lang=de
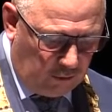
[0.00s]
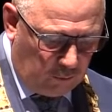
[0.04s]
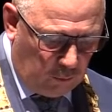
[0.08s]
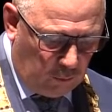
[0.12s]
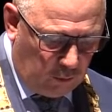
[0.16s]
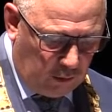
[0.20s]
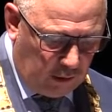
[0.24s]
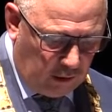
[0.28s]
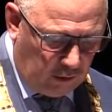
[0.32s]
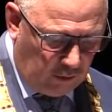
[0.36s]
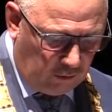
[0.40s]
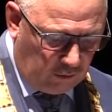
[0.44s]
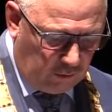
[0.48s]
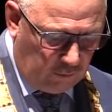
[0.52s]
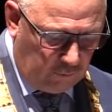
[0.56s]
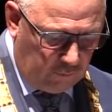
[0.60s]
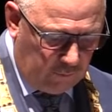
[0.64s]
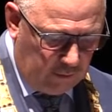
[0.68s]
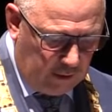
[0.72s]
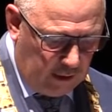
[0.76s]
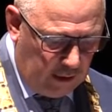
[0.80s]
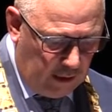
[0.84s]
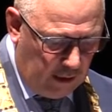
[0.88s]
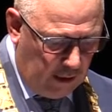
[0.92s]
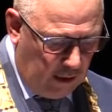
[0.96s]
seit
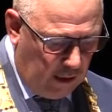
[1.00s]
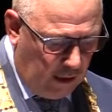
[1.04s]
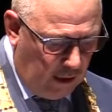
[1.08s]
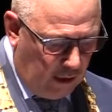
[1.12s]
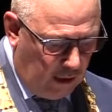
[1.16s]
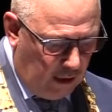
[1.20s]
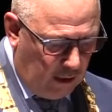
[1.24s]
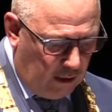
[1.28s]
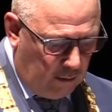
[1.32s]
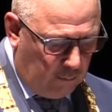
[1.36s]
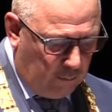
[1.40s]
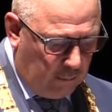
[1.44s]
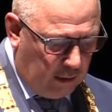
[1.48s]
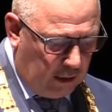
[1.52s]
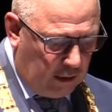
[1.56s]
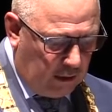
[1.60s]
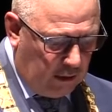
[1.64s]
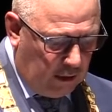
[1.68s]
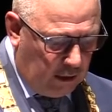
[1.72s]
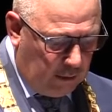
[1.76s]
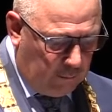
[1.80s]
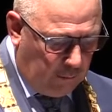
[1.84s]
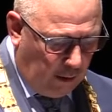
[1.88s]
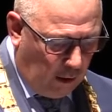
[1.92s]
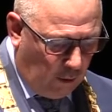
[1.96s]
2004
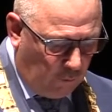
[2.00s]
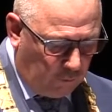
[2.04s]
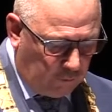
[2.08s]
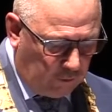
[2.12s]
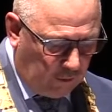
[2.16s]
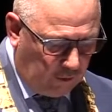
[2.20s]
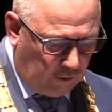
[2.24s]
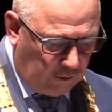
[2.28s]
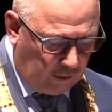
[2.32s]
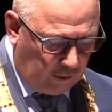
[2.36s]
Mitglied im